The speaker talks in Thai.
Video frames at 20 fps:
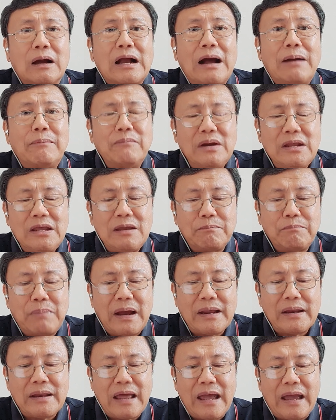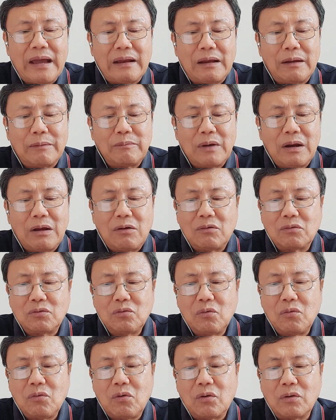คัมรี่ป้ายแดงครับเรา
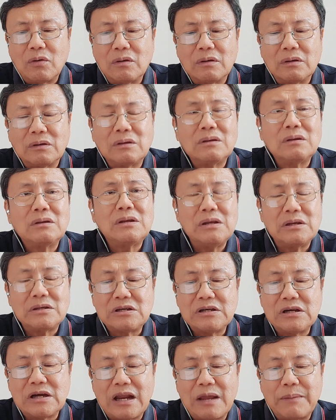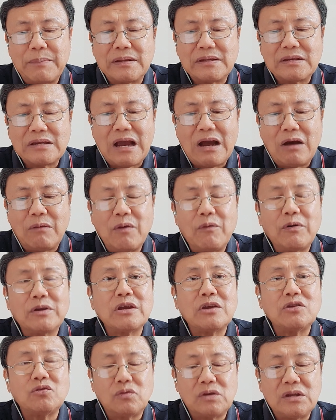ทุกคนที่เชื่อในพระเจ้าไม่ว่า
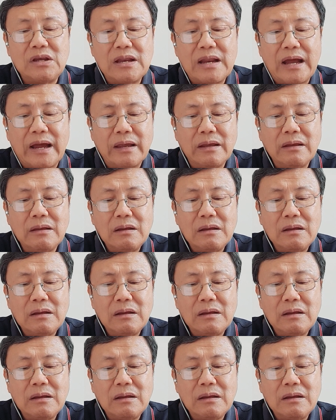จะอยู่ที่ไหน